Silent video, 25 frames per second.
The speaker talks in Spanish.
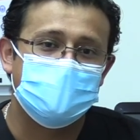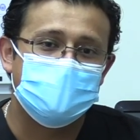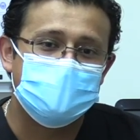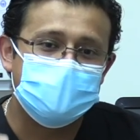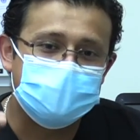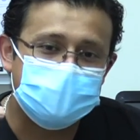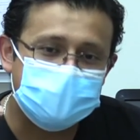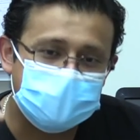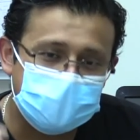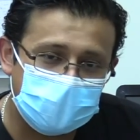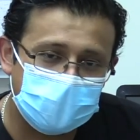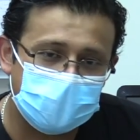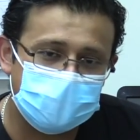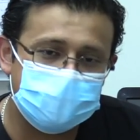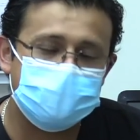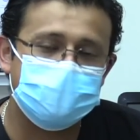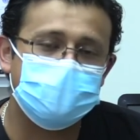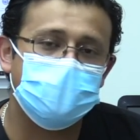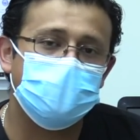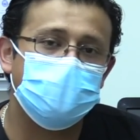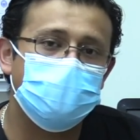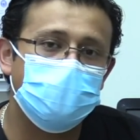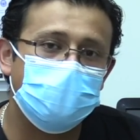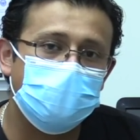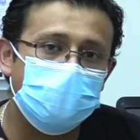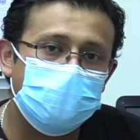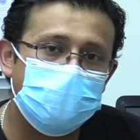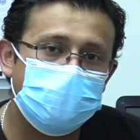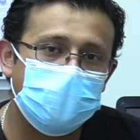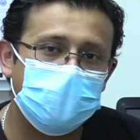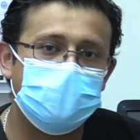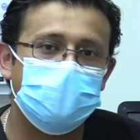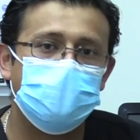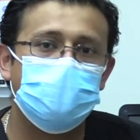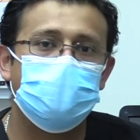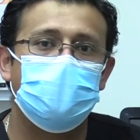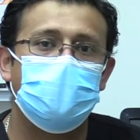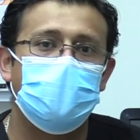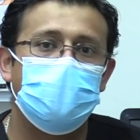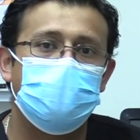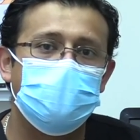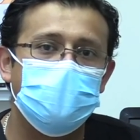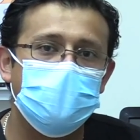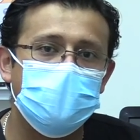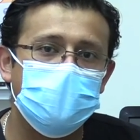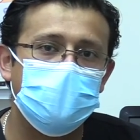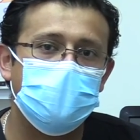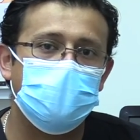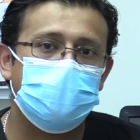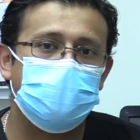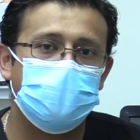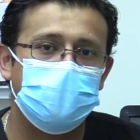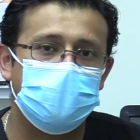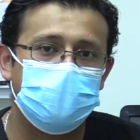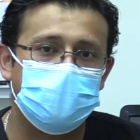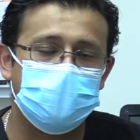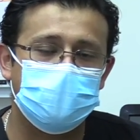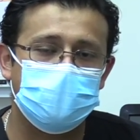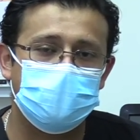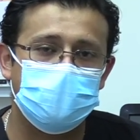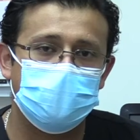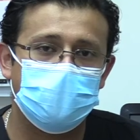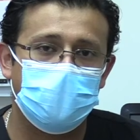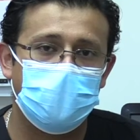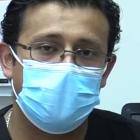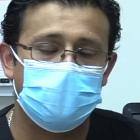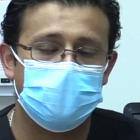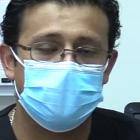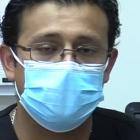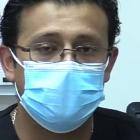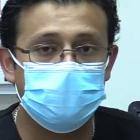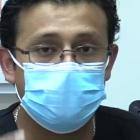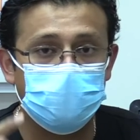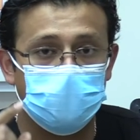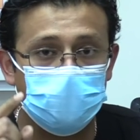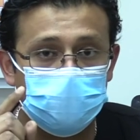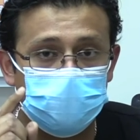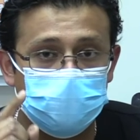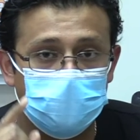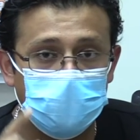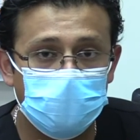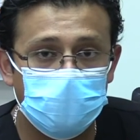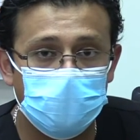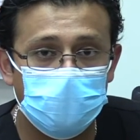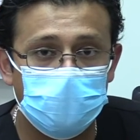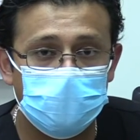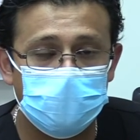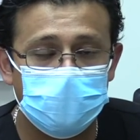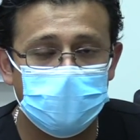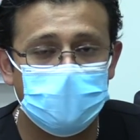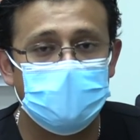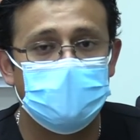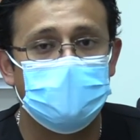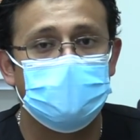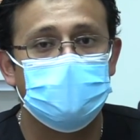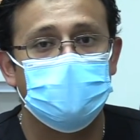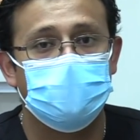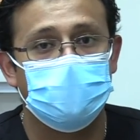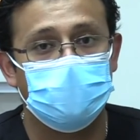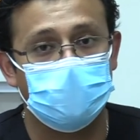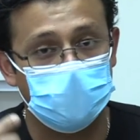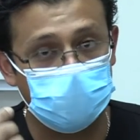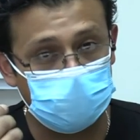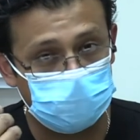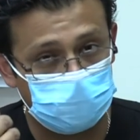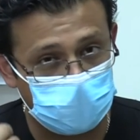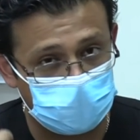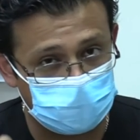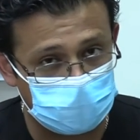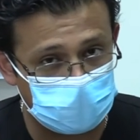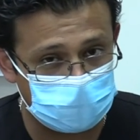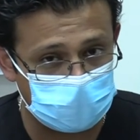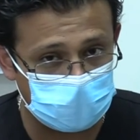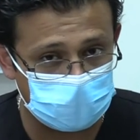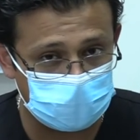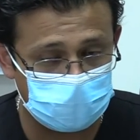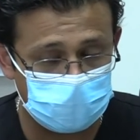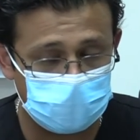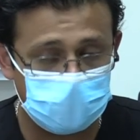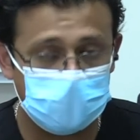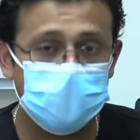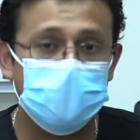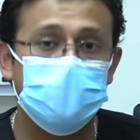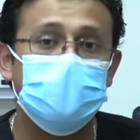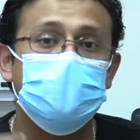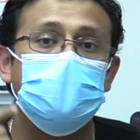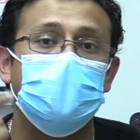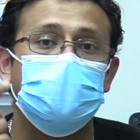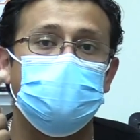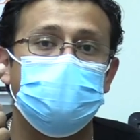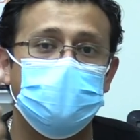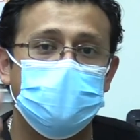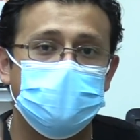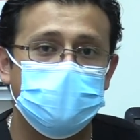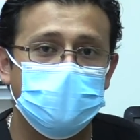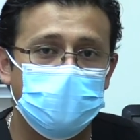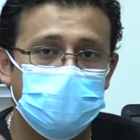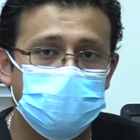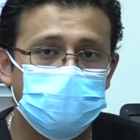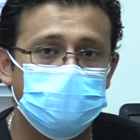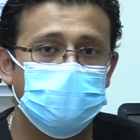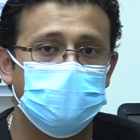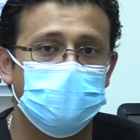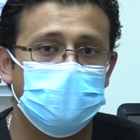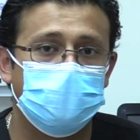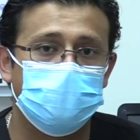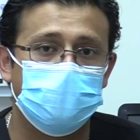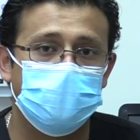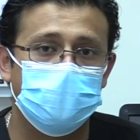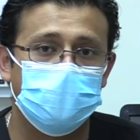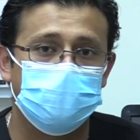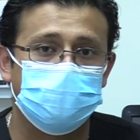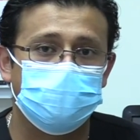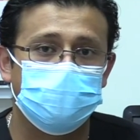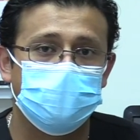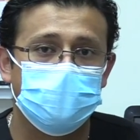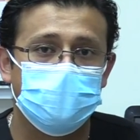sigan siendo enfáticos en las medidas preventivas y por favor, respétate a ti y respeta al otro también.